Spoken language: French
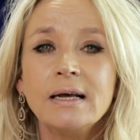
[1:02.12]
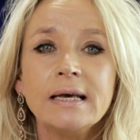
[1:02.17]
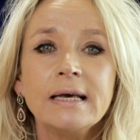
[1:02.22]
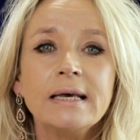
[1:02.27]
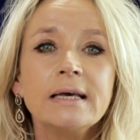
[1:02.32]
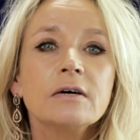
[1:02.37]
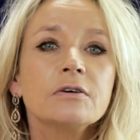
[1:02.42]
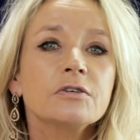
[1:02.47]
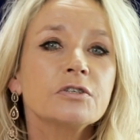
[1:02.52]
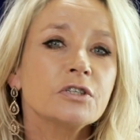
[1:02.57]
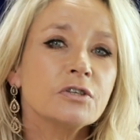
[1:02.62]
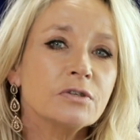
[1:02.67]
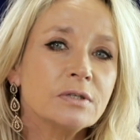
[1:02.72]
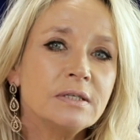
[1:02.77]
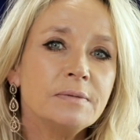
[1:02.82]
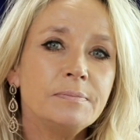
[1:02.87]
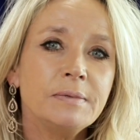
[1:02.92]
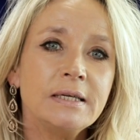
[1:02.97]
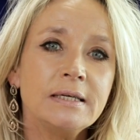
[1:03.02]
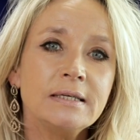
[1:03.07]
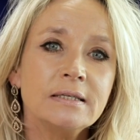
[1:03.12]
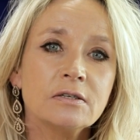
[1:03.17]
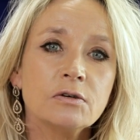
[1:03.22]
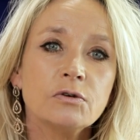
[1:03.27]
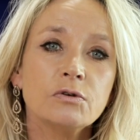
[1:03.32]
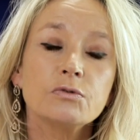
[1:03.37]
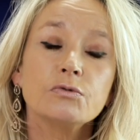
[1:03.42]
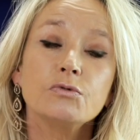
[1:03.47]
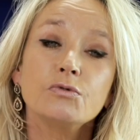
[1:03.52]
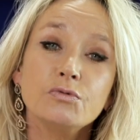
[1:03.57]
et en
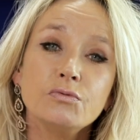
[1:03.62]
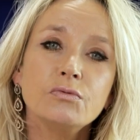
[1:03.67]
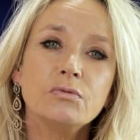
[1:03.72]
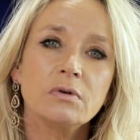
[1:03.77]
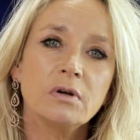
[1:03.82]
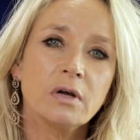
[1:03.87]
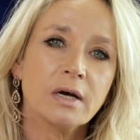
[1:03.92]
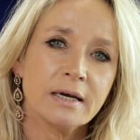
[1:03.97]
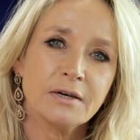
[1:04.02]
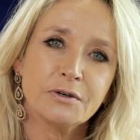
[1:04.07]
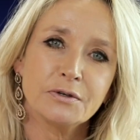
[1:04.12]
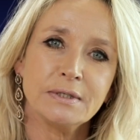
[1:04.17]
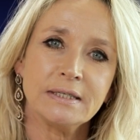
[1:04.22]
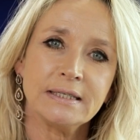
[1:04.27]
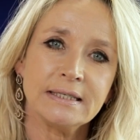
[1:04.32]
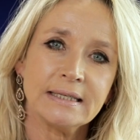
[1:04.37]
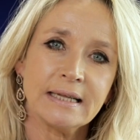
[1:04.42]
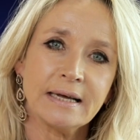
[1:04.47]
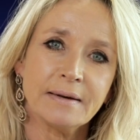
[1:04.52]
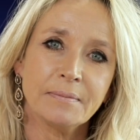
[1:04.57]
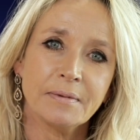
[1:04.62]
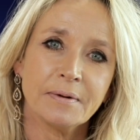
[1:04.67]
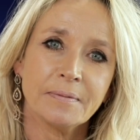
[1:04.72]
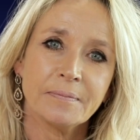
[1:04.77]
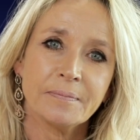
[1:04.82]
sensibilisant tout leur écosystème.